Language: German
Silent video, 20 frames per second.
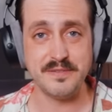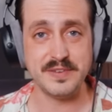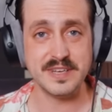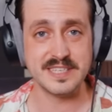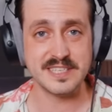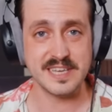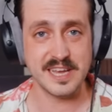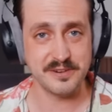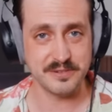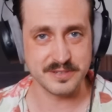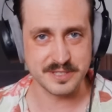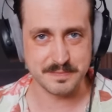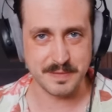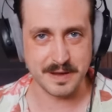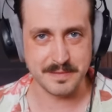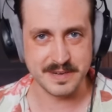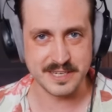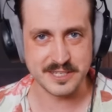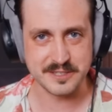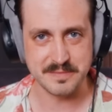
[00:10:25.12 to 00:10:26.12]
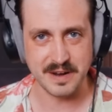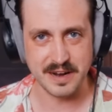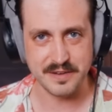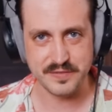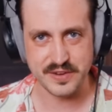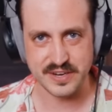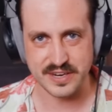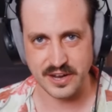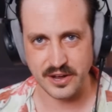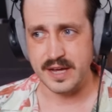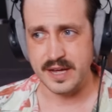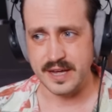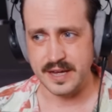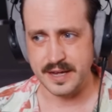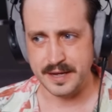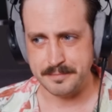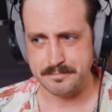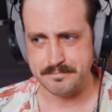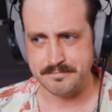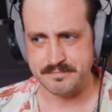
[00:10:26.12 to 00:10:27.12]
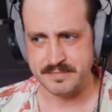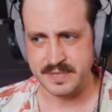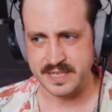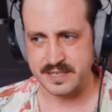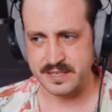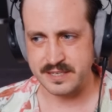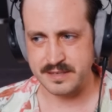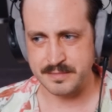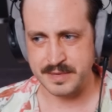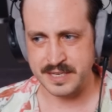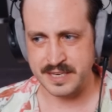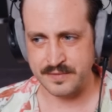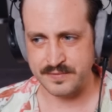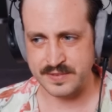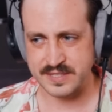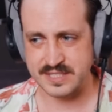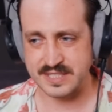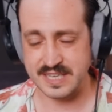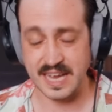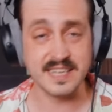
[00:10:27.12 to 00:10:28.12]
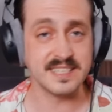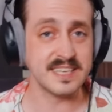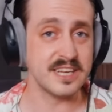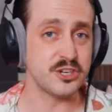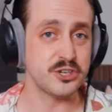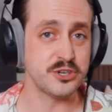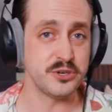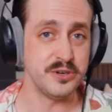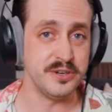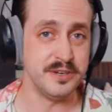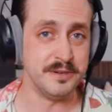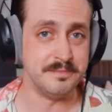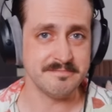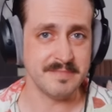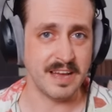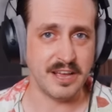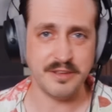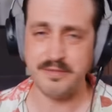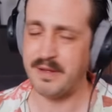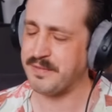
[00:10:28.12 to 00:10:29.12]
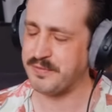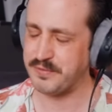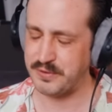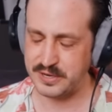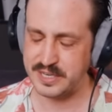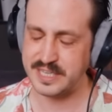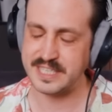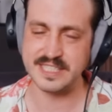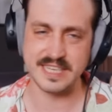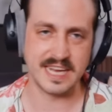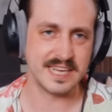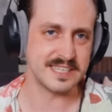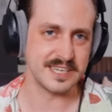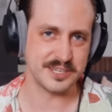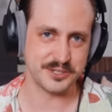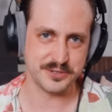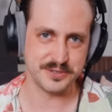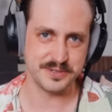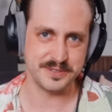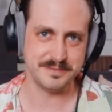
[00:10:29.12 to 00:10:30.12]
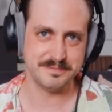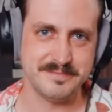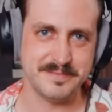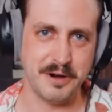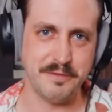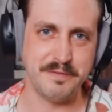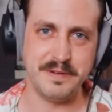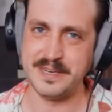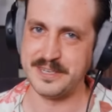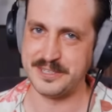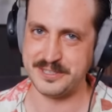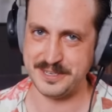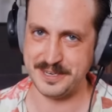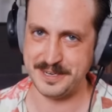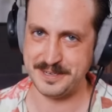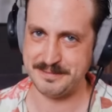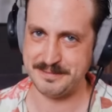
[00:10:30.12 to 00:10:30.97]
wir sehen uns beim nächsten Mal wieder ähm, mit, mit etwas sehr, sehr Schönem. Es war wirklich sehr, sehr schön. Auf Wiedersehen.